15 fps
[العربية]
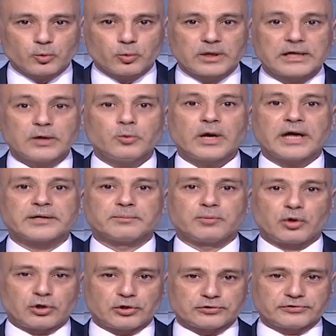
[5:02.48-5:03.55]
ولو عن
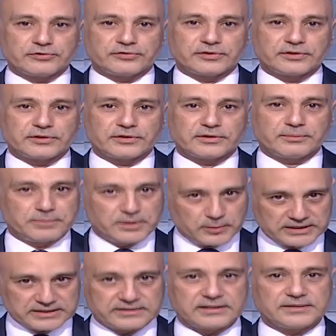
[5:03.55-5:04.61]
بعد
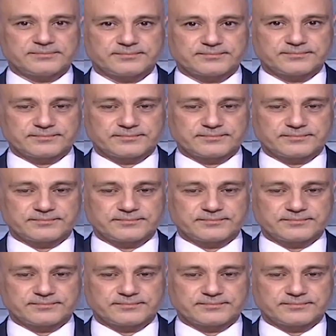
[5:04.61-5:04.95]
بوده